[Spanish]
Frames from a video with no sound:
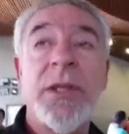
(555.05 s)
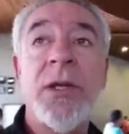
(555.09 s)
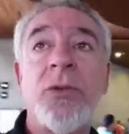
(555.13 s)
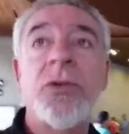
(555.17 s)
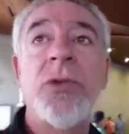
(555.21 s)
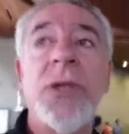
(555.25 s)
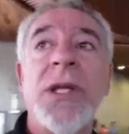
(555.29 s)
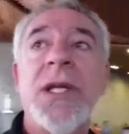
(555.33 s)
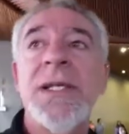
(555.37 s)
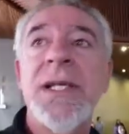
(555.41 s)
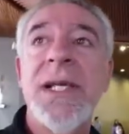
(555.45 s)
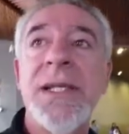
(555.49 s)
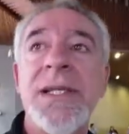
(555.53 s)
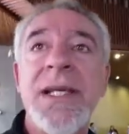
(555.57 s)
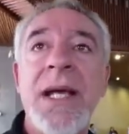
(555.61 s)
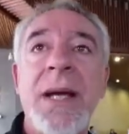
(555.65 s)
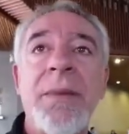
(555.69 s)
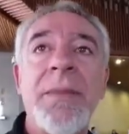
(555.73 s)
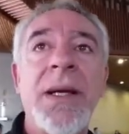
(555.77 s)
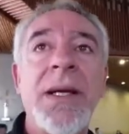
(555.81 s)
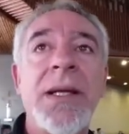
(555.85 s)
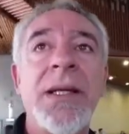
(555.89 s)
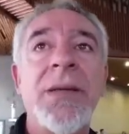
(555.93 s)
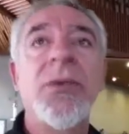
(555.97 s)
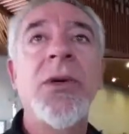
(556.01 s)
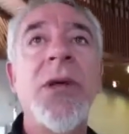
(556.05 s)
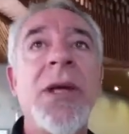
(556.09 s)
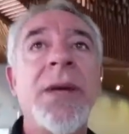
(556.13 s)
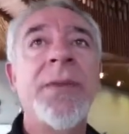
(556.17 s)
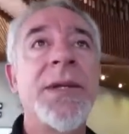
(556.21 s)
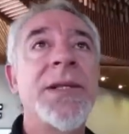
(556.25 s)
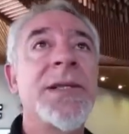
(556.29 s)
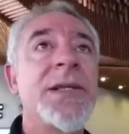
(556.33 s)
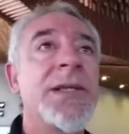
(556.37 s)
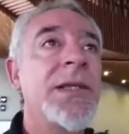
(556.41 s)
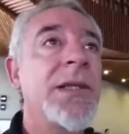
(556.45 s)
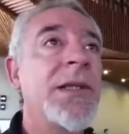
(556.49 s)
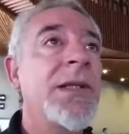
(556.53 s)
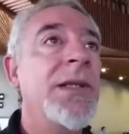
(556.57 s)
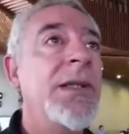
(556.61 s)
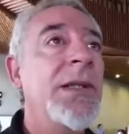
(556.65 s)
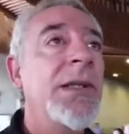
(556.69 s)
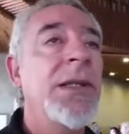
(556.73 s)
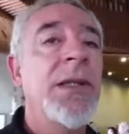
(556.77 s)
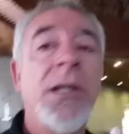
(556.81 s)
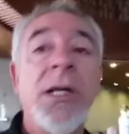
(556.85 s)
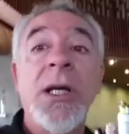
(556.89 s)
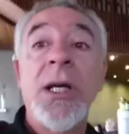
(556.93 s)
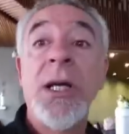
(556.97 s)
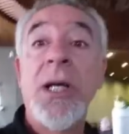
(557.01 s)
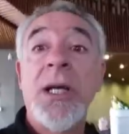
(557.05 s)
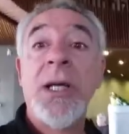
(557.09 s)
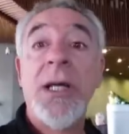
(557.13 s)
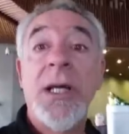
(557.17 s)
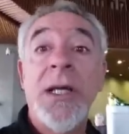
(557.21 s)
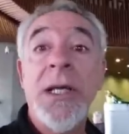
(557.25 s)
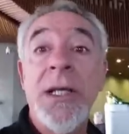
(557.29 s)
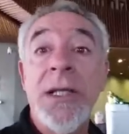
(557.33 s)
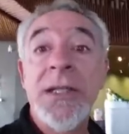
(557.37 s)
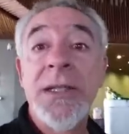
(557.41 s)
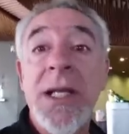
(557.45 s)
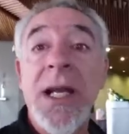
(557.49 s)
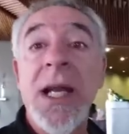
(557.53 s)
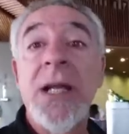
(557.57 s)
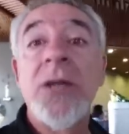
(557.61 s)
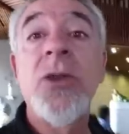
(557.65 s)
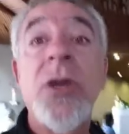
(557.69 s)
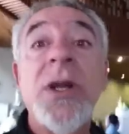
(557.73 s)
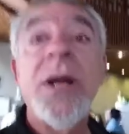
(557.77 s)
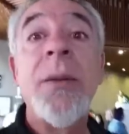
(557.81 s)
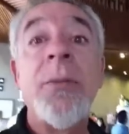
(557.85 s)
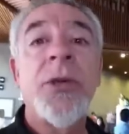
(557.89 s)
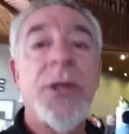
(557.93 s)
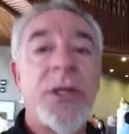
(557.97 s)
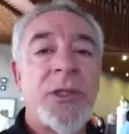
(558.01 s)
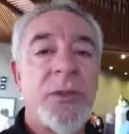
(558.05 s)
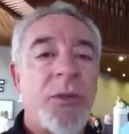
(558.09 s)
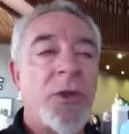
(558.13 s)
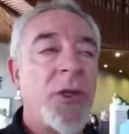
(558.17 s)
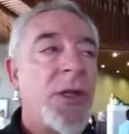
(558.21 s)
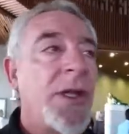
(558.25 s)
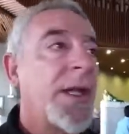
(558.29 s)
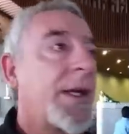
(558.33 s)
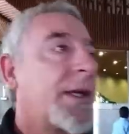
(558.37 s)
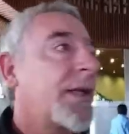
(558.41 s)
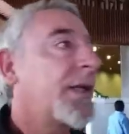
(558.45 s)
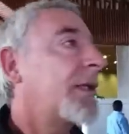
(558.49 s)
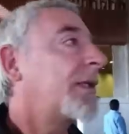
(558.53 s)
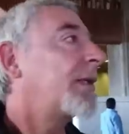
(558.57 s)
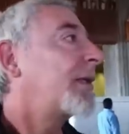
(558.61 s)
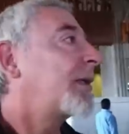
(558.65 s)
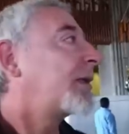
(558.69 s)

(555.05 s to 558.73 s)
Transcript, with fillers: preguntas a Sama y voy a ver si, si las logramos responder.